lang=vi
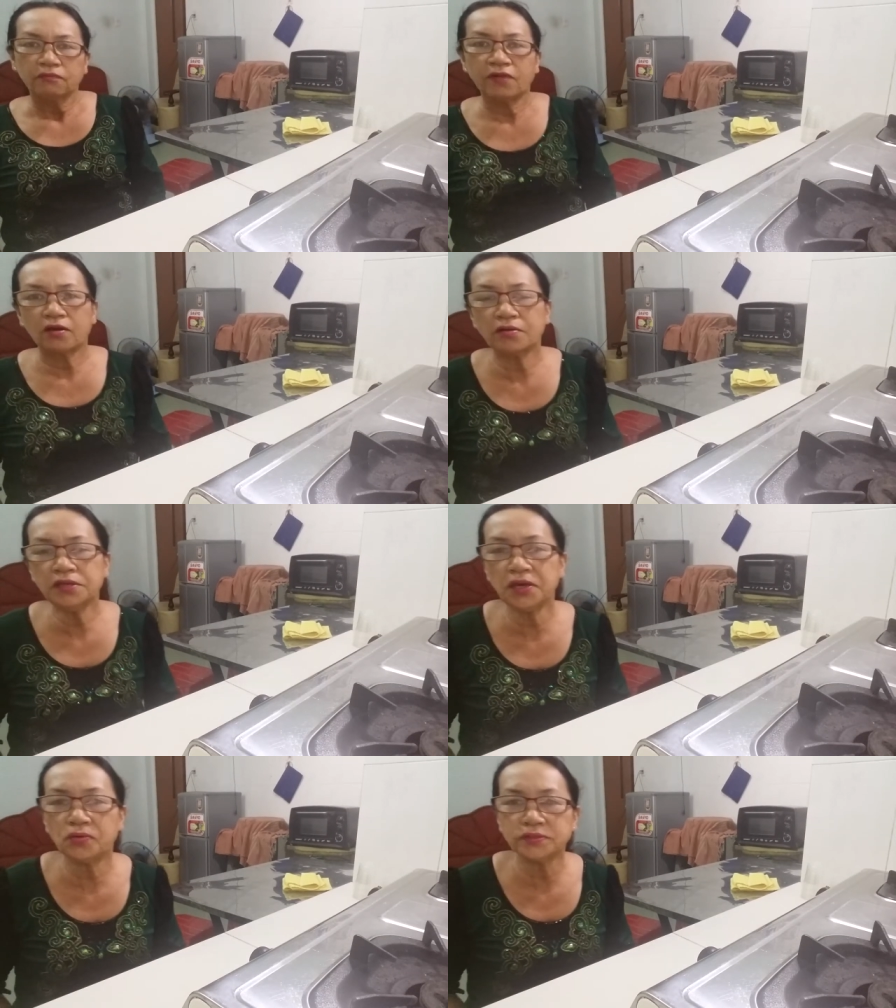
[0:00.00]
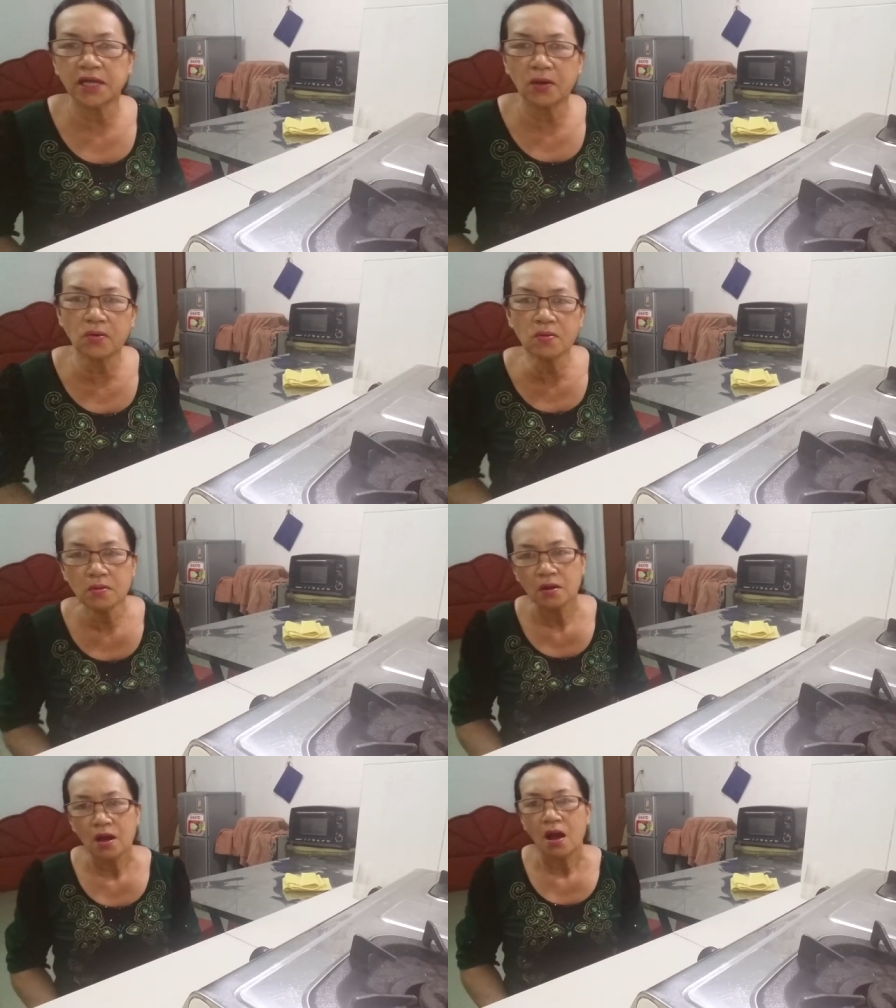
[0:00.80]
và có nhiều cháu
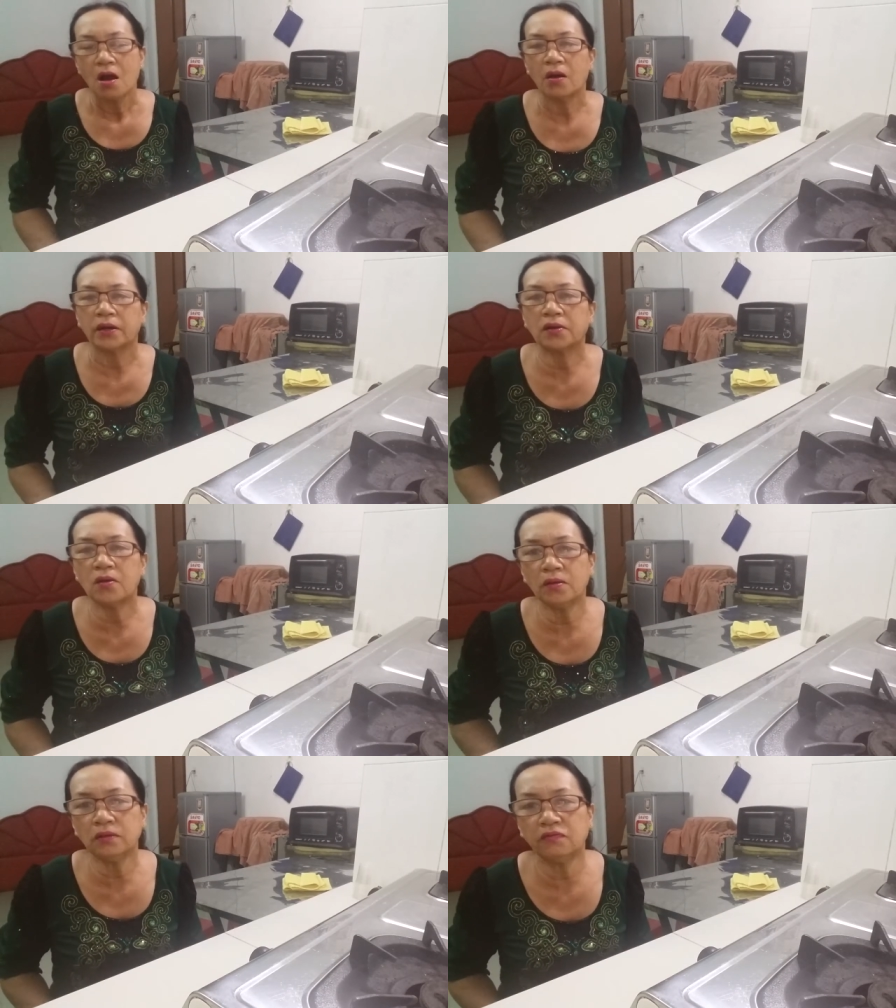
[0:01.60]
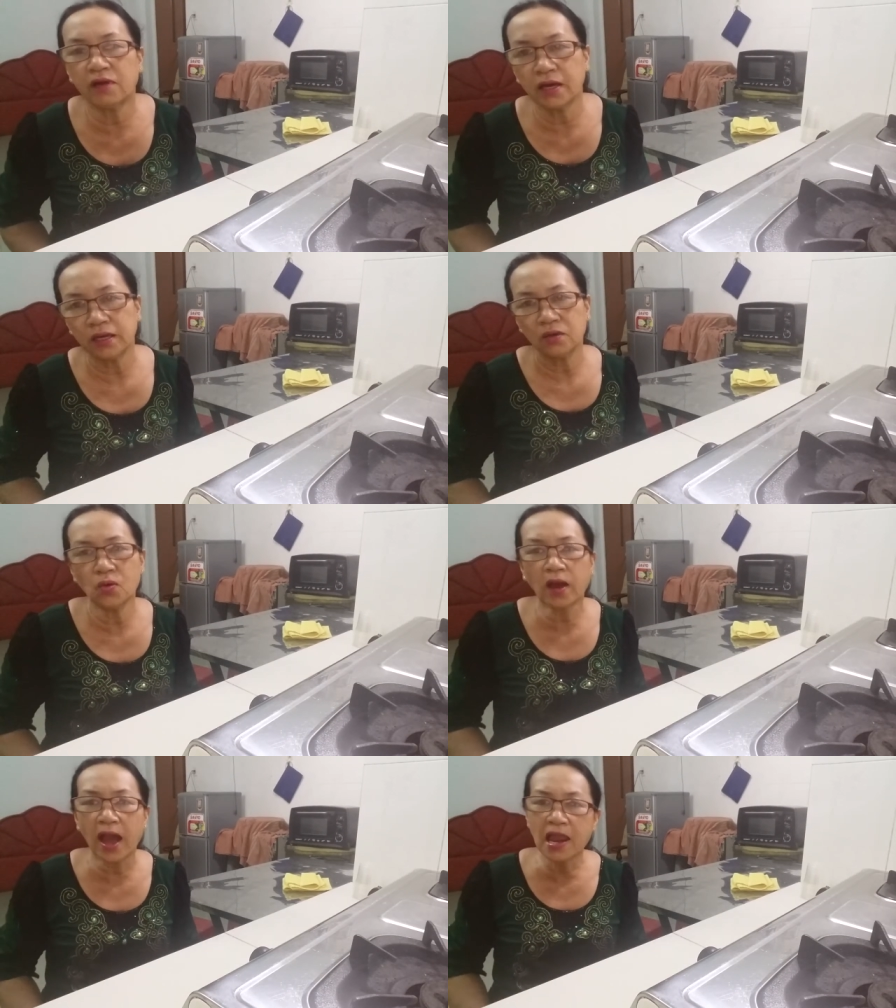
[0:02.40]
hỏi cô như vậy
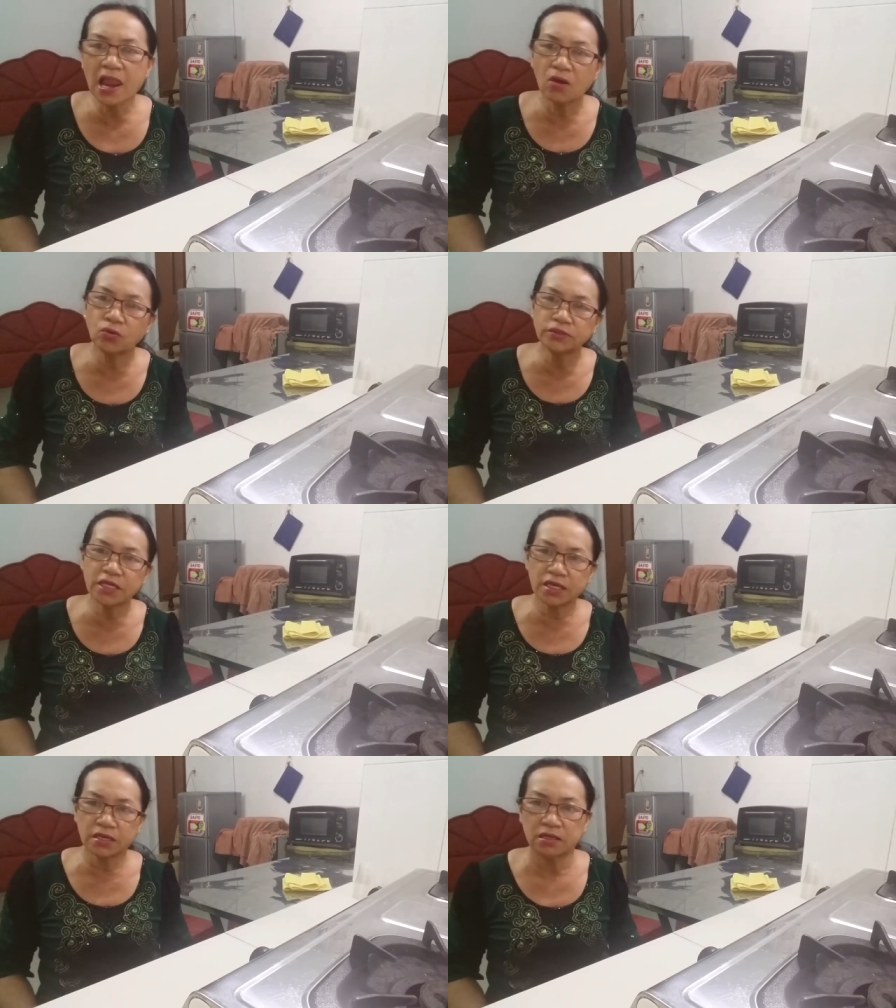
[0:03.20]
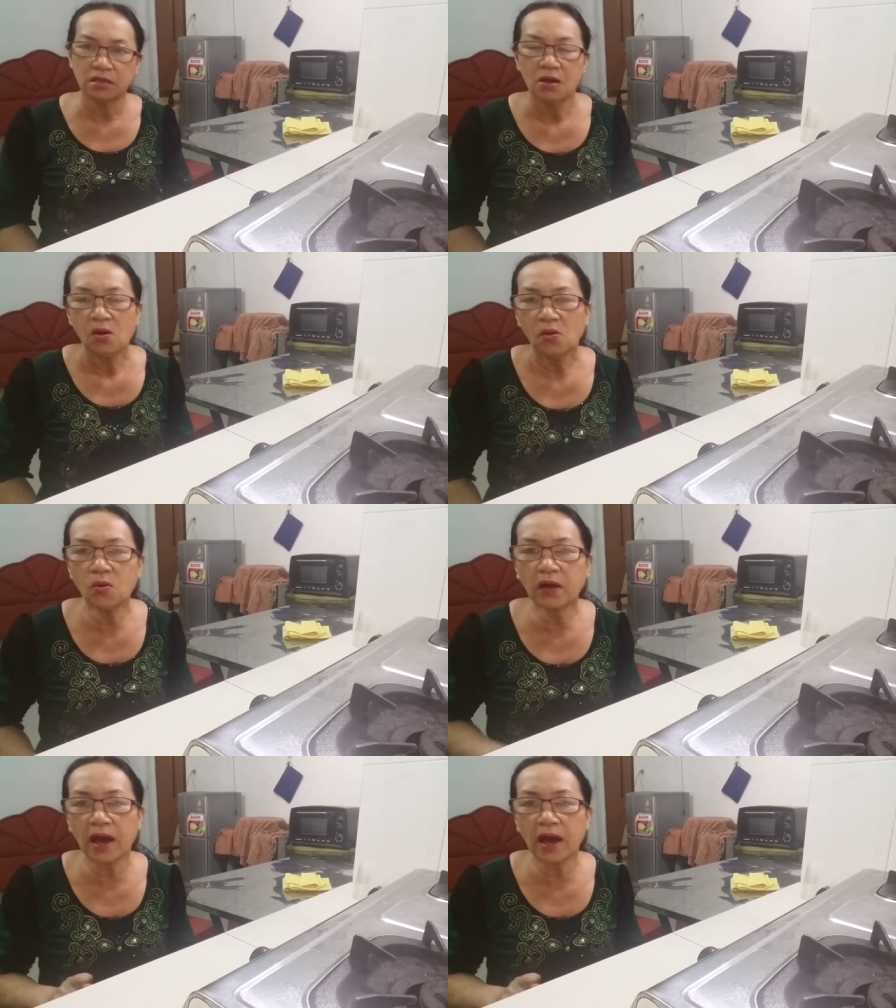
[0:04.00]
hũ cái là hũ gì hũ